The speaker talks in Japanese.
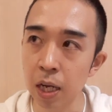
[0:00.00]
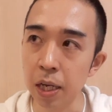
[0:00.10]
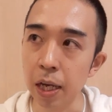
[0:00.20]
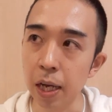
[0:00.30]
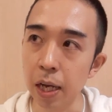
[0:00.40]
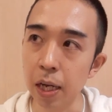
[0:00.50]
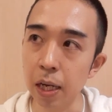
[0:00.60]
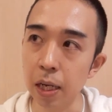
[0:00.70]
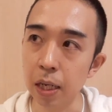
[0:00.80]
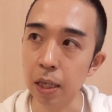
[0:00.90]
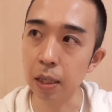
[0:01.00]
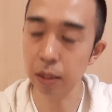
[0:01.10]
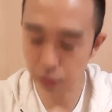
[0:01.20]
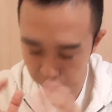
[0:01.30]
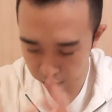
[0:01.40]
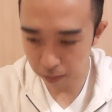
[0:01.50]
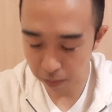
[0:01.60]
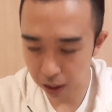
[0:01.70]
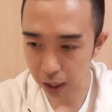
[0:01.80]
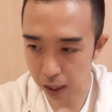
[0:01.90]
えー、直前
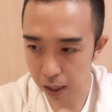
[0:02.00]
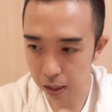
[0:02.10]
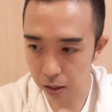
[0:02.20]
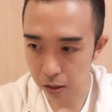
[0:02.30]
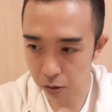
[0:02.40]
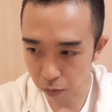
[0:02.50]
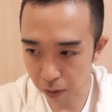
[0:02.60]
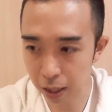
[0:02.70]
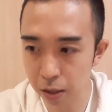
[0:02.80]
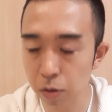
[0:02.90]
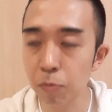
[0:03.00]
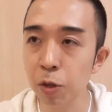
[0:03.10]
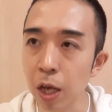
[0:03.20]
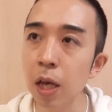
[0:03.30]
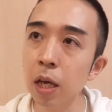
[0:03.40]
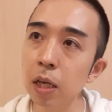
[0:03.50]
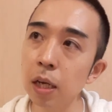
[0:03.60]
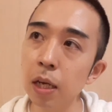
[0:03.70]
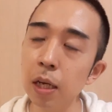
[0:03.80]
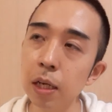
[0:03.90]
までのマインドもね、
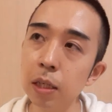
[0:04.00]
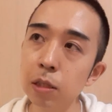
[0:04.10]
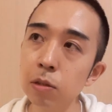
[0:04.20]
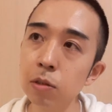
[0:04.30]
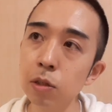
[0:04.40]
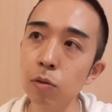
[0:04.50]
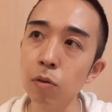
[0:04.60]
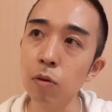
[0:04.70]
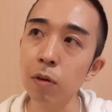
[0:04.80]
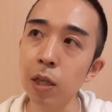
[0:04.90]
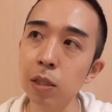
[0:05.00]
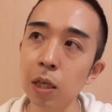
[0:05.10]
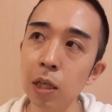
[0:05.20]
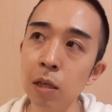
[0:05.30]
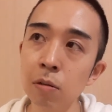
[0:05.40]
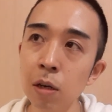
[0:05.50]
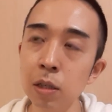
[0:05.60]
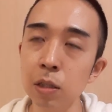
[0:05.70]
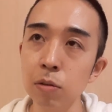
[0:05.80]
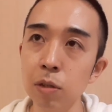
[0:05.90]
えー、引き続きちょっと私ができる限
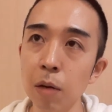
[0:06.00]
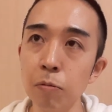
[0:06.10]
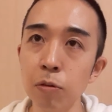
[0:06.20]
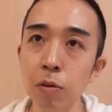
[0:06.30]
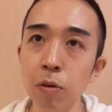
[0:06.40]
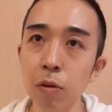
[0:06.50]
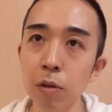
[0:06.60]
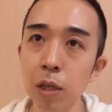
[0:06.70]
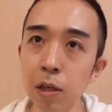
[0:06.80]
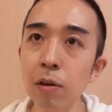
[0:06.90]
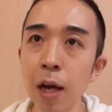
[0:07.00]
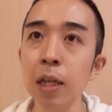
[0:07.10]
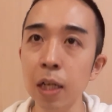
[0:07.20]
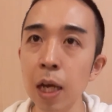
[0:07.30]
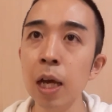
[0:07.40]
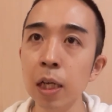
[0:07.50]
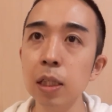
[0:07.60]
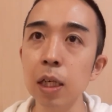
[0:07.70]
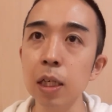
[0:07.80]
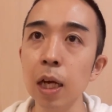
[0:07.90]
りちょっとサポートできる範囲でね、
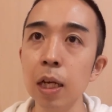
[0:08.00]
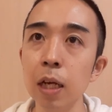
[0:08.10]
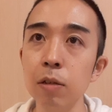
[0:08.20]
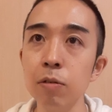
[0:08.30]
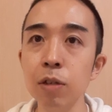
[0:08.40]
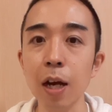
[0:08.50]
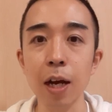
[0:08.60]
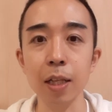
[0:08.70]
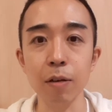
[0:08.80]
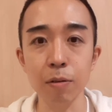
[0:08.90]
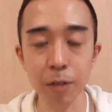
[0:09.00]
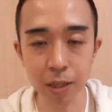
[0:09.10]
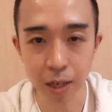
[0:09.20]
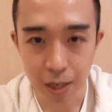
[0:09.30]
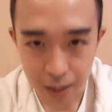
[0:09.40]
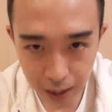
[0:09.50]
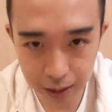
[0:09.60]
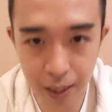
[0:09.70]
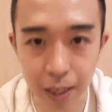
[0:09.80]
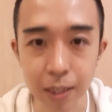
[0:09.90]
していきたいなというふうに考えております。大
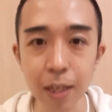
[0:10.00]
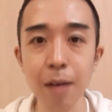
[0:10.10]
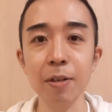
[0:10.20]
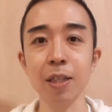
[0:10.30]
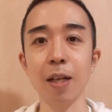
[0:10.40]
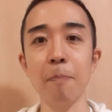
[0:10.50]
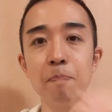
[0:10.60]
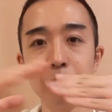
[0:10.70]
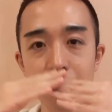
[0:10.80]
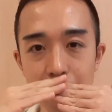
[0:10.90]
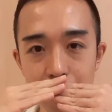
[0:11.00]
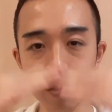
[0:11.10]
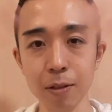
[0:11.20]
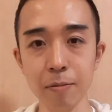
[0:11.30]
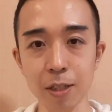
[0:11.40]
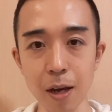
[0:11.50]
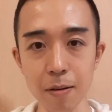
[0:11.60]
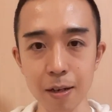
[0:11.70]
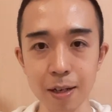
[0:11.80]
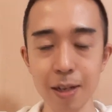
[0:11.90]
使アンダーサキャバンでした。ありがとうございまし
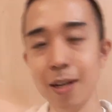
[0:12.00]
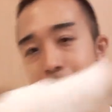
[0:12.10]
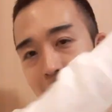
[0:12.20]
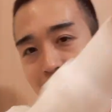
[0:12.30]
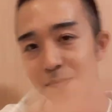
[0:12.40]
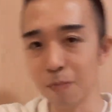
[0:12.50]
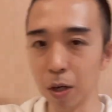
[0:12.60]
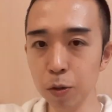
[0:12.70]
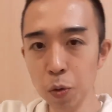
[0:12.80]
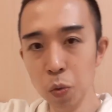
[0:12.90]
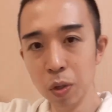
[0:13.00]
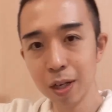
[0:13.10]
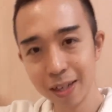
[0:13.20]
た。あるる